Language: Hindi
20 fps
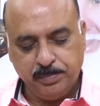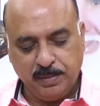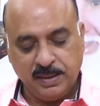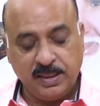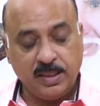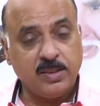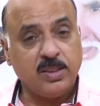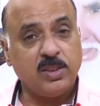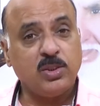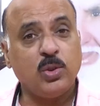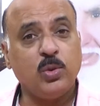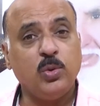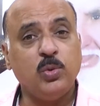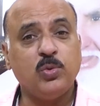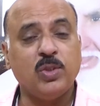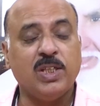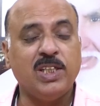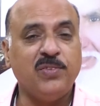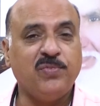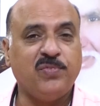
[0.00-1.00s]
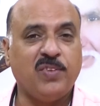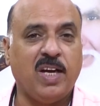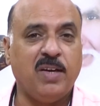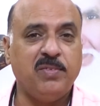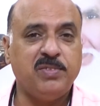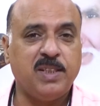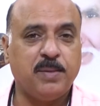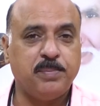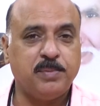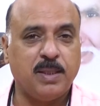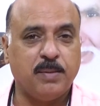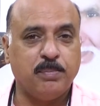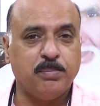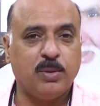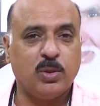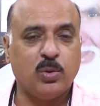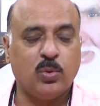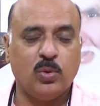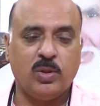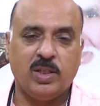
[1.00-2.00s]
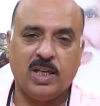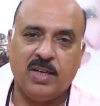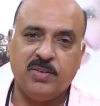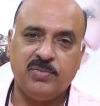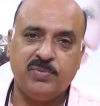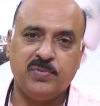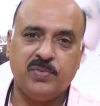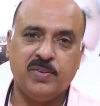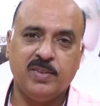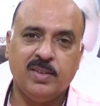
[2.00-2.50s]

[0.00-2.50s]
बताता चलूँ 25 सितंबर को लाइव